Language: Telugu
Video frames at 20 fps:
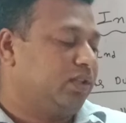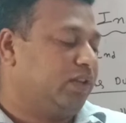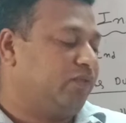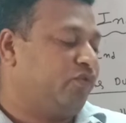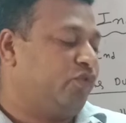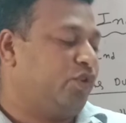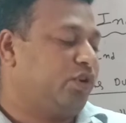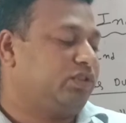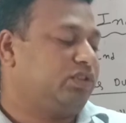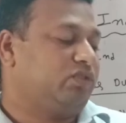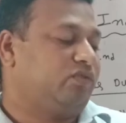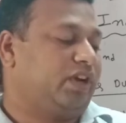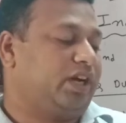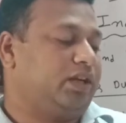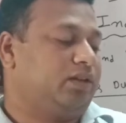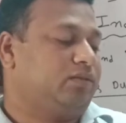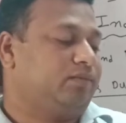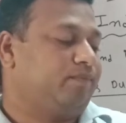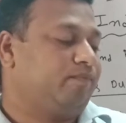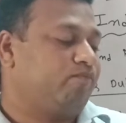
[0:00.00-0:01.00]
ద ఫోర్త్
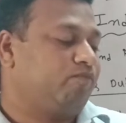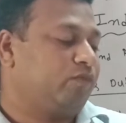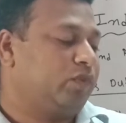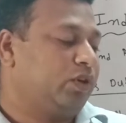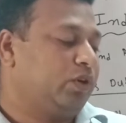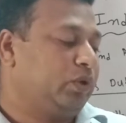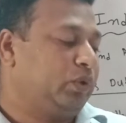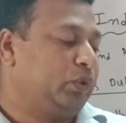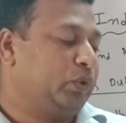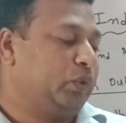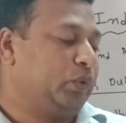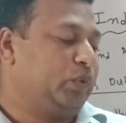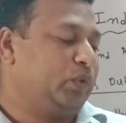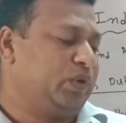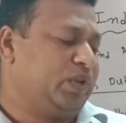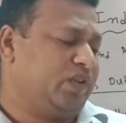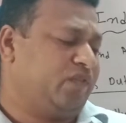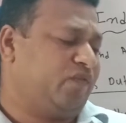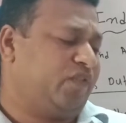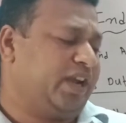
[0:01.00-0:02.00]
వన్ టు
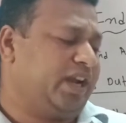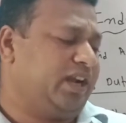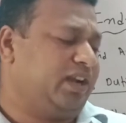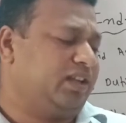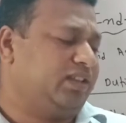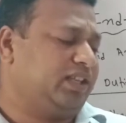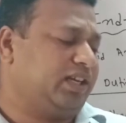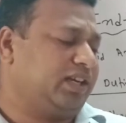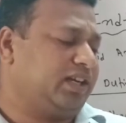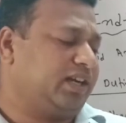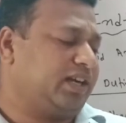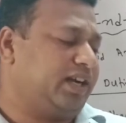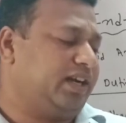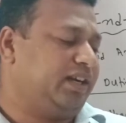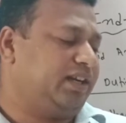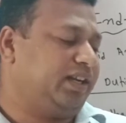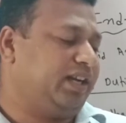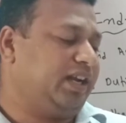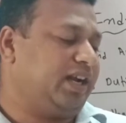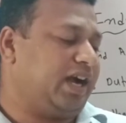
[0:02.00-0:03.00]
డిఫెండ్ ద
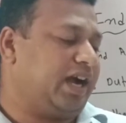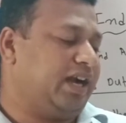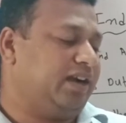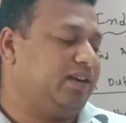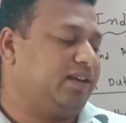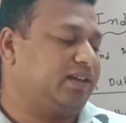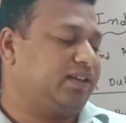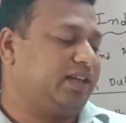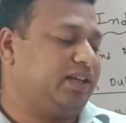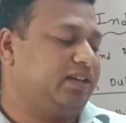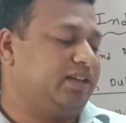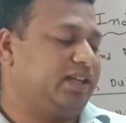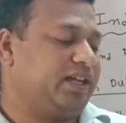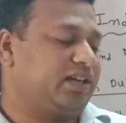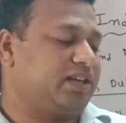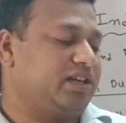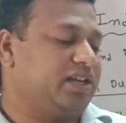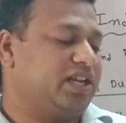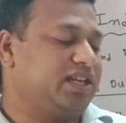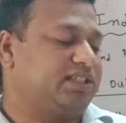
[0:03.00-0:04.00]
కంట్రీ అండ్
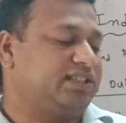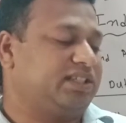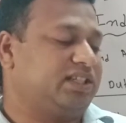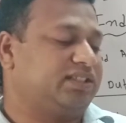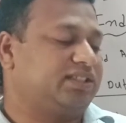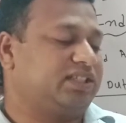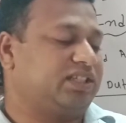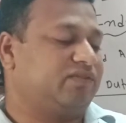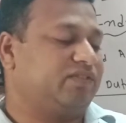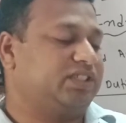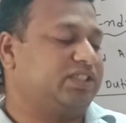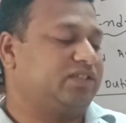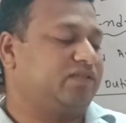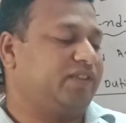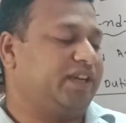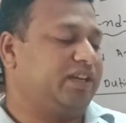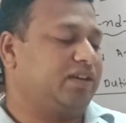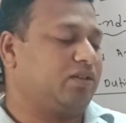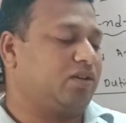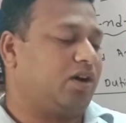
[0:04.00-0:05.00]
రెండర్ నేషనల్ సర్వీస్
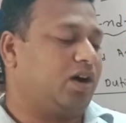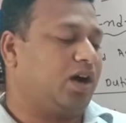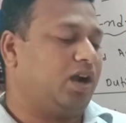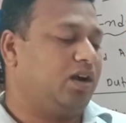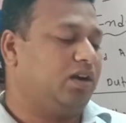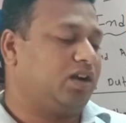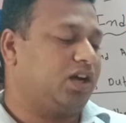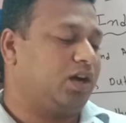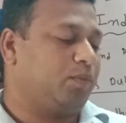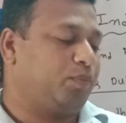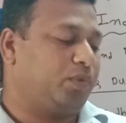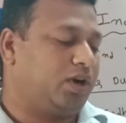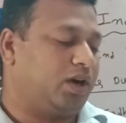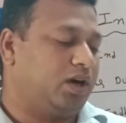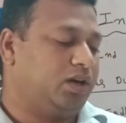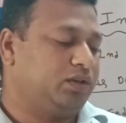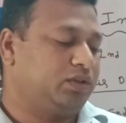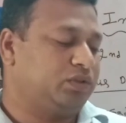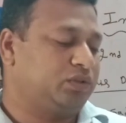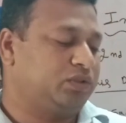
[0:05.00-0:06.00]
వెన్ కాల్డ్
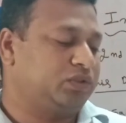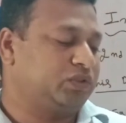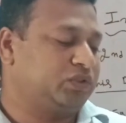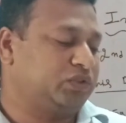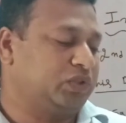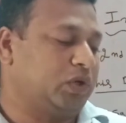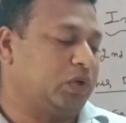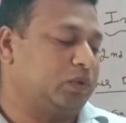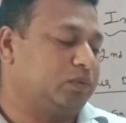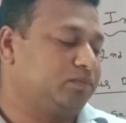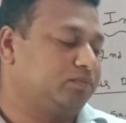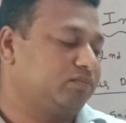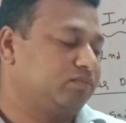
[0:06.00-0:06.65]
అపాన్ టు డు సో